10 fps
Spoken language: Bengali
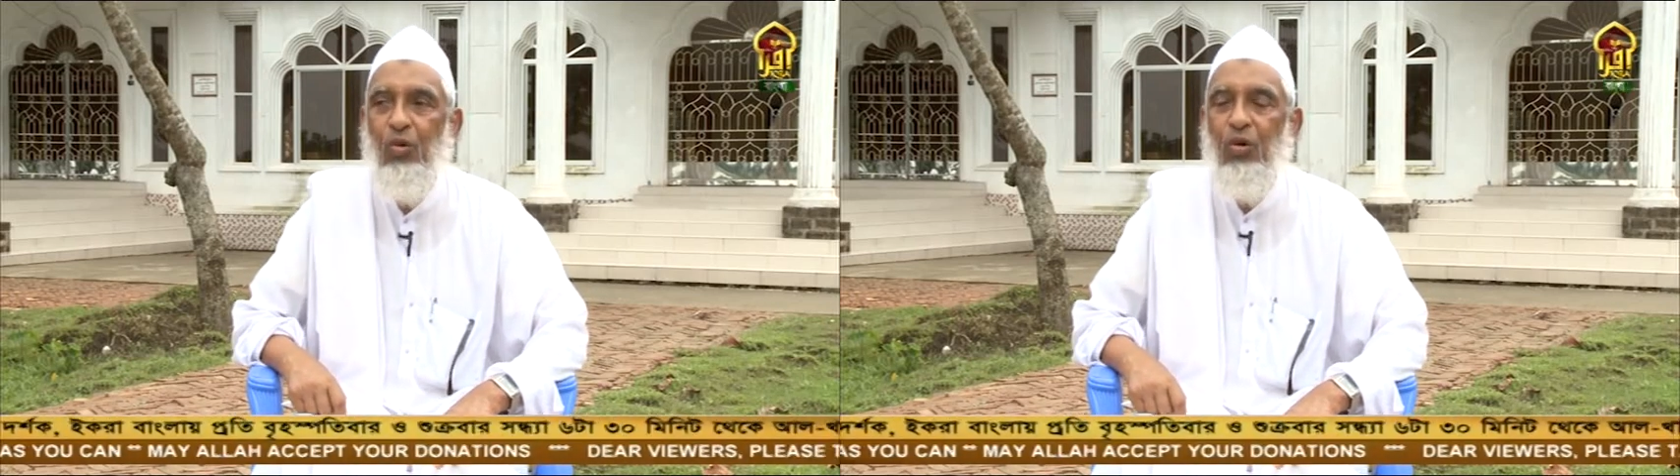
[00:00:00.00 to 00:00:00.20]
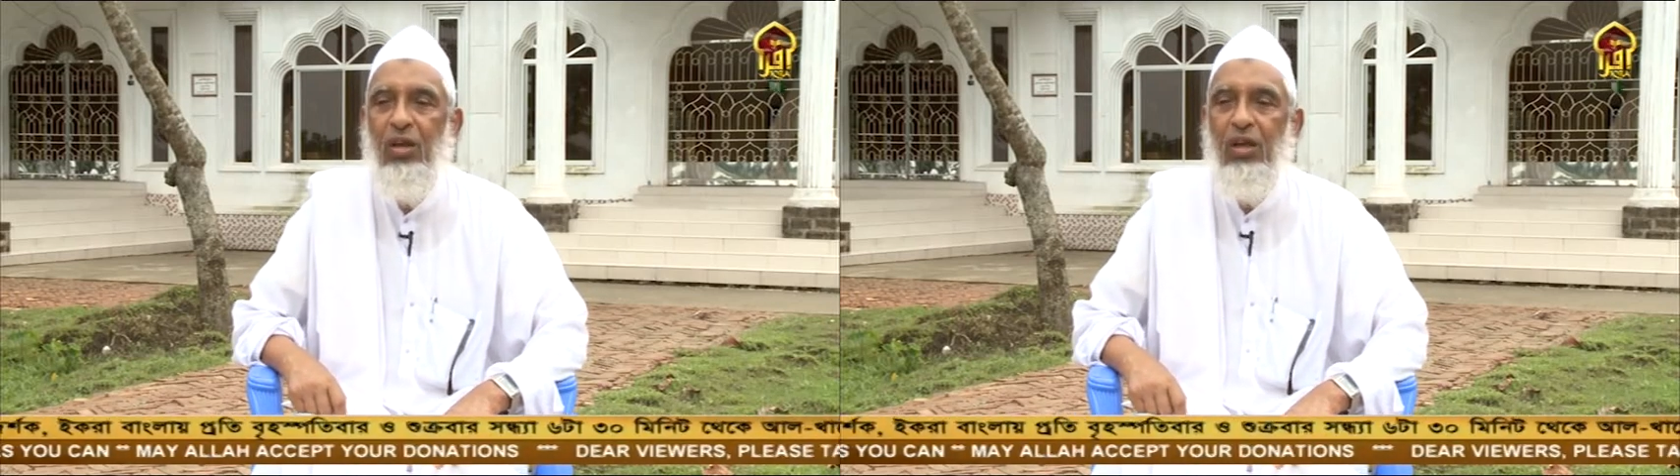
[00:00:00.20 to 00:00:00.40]

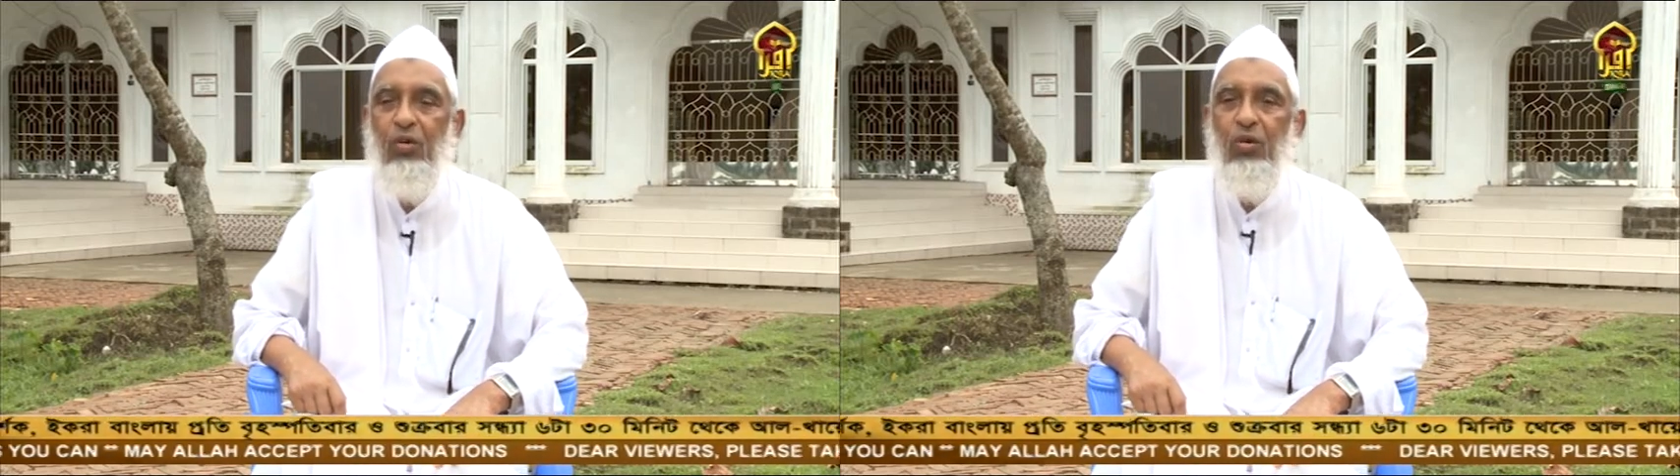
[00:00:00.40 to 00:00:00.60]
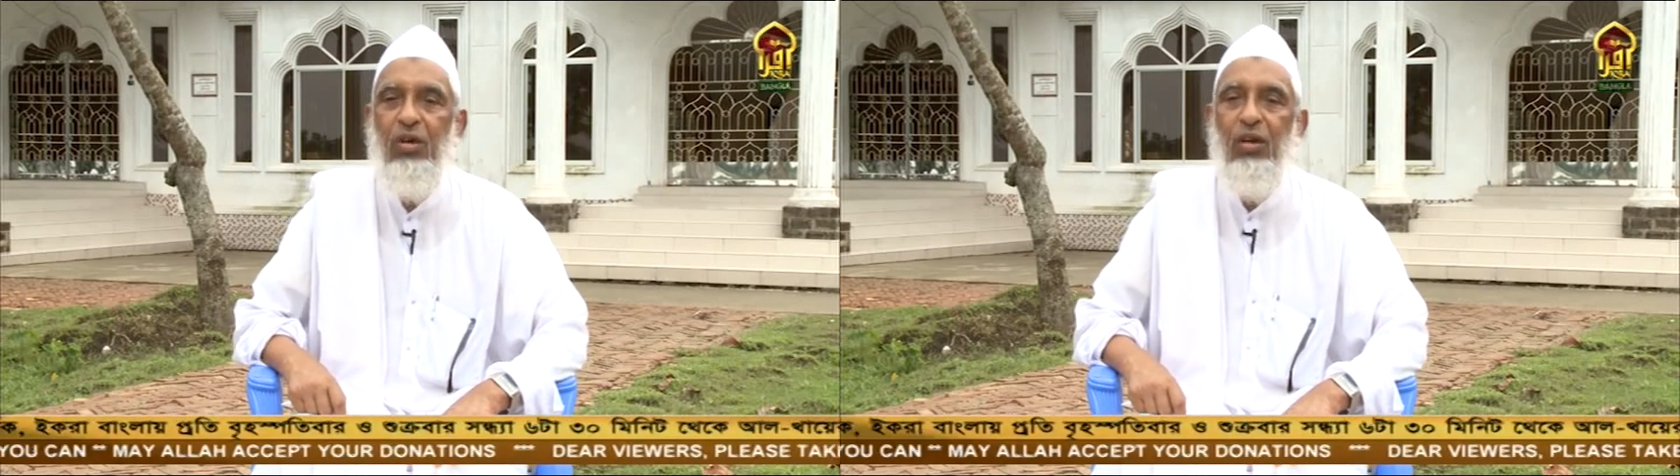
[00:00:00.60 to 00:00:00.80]
কঠিন
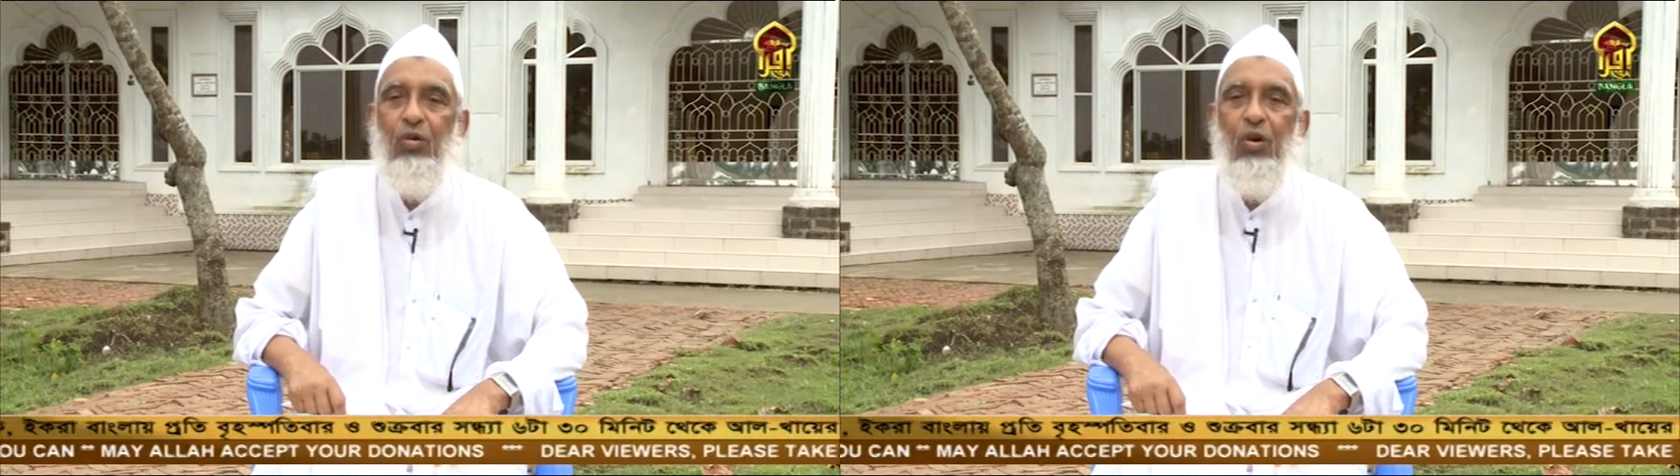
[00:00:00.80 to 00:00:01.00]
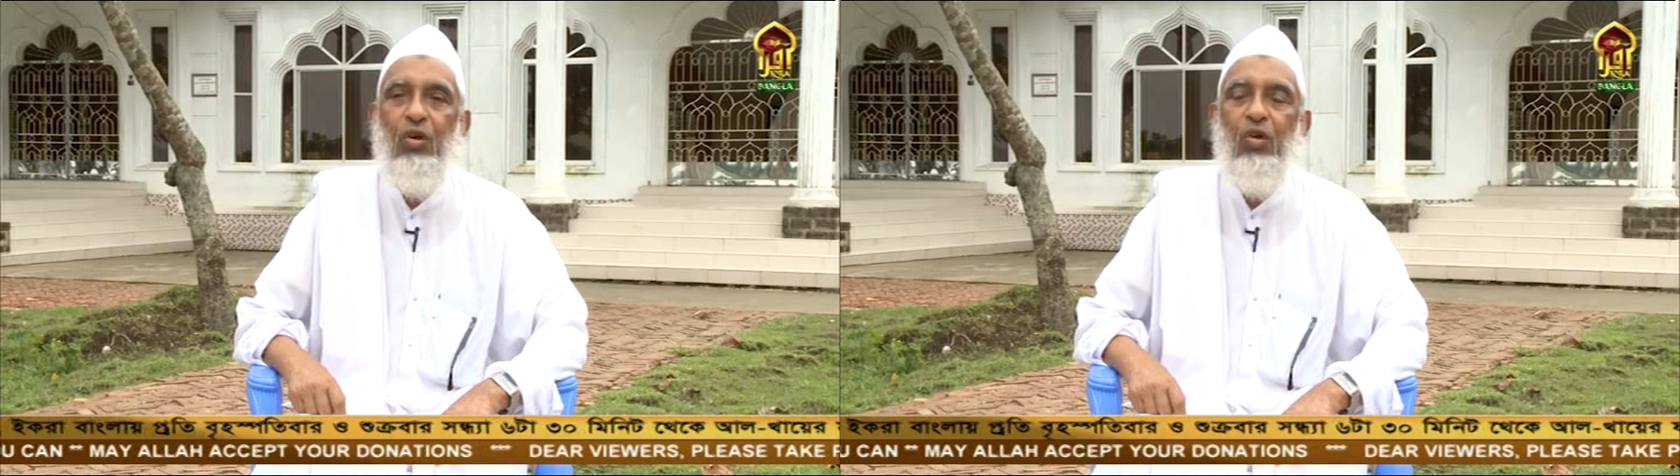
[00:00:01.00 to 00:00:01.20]
কঠিন
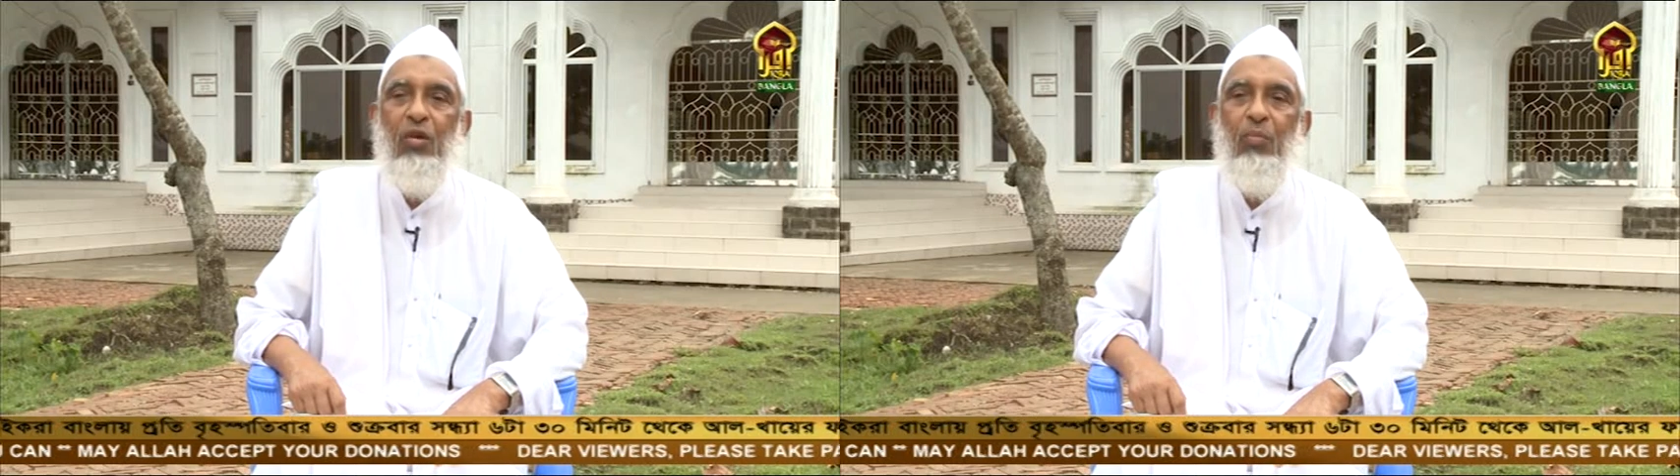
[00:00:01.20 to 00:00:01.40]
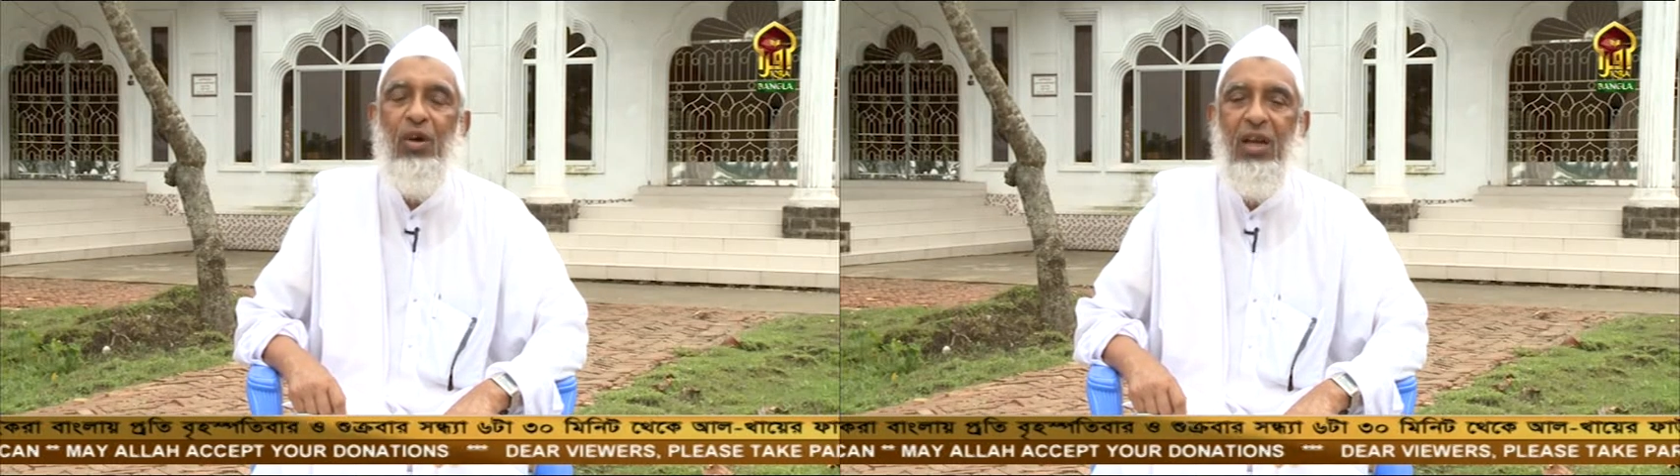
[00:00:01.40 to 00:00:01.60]

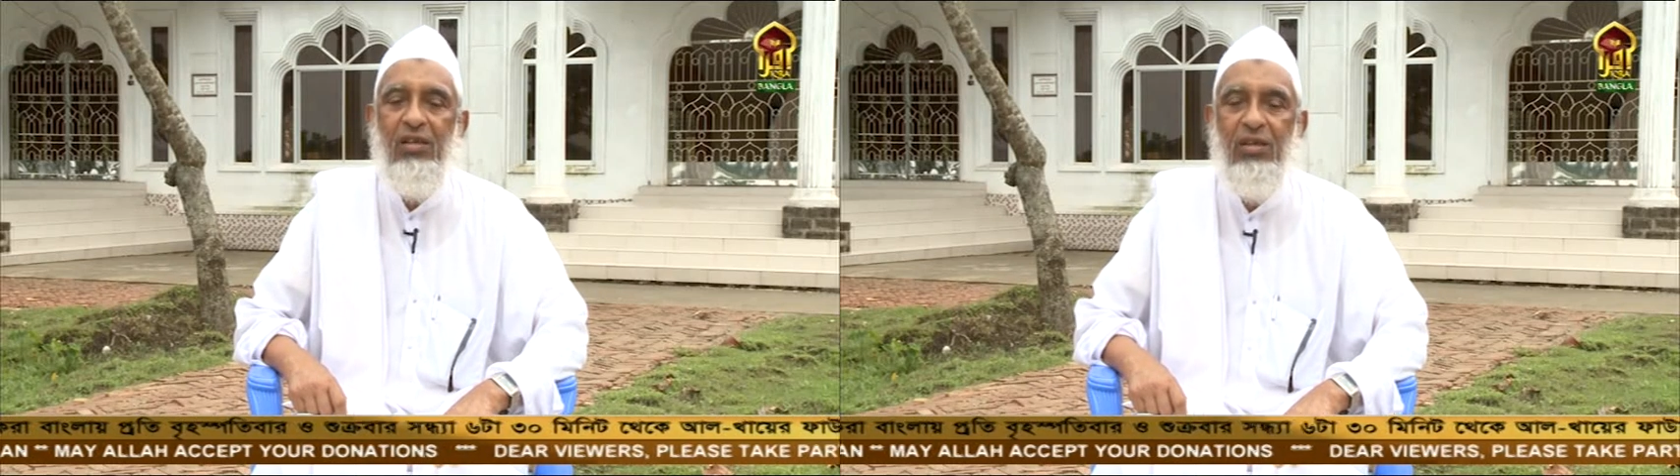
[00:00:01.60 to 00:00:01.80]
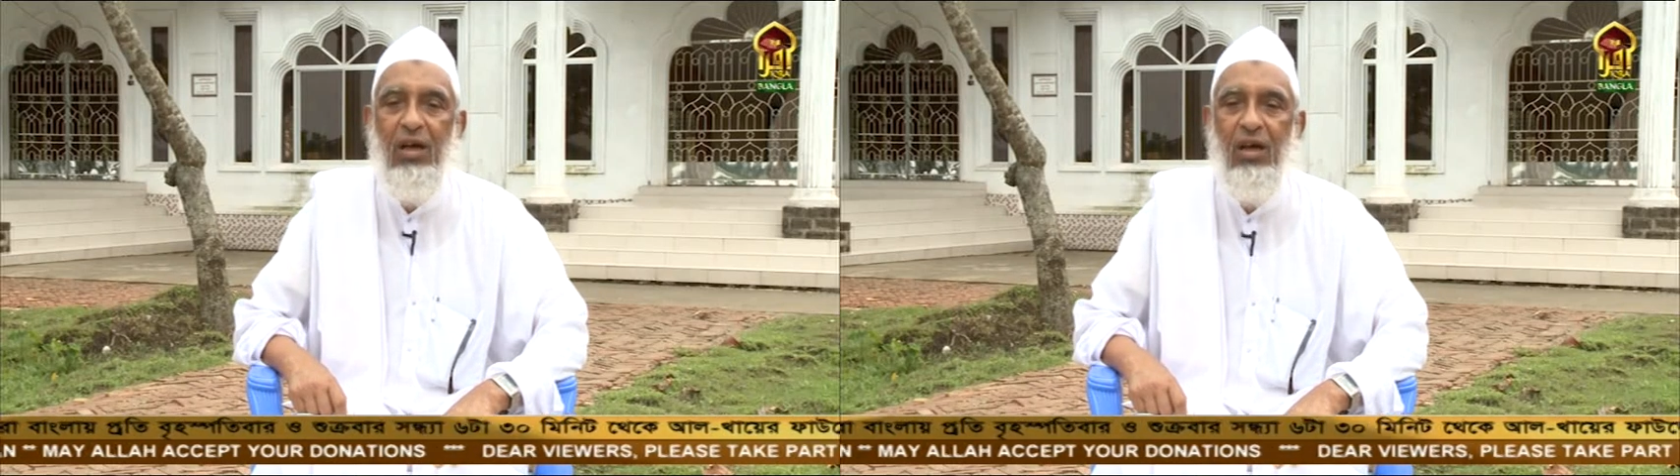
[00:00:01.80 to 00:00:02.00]
কণ্টকময়
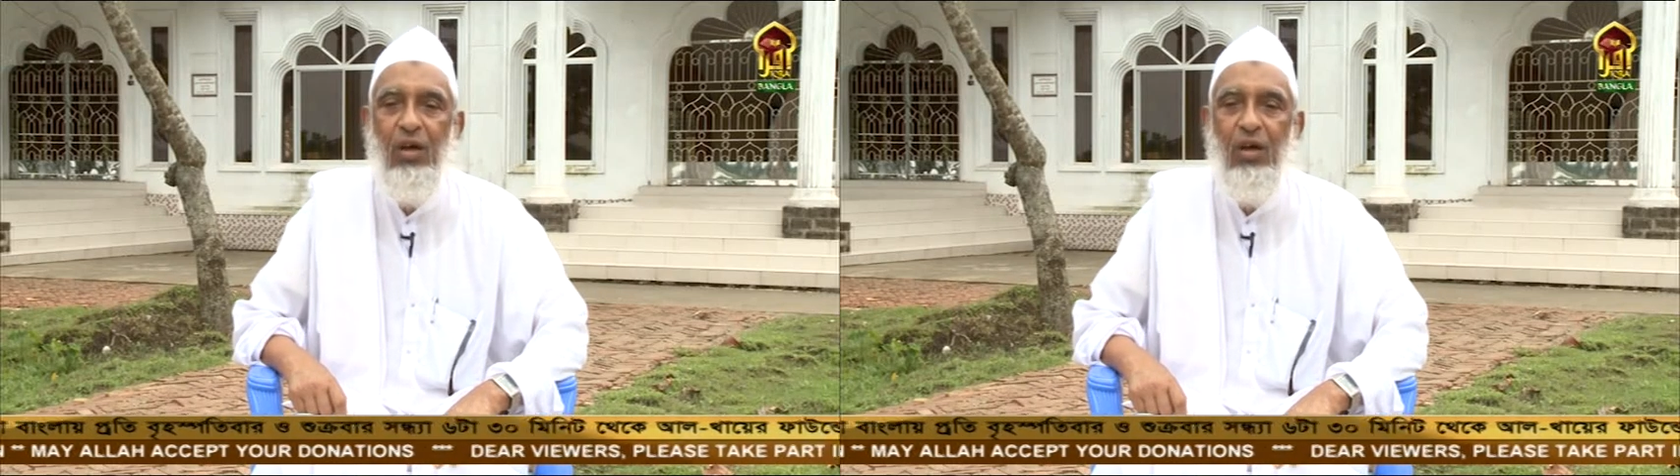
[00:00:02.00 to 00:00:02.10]
রাস্তা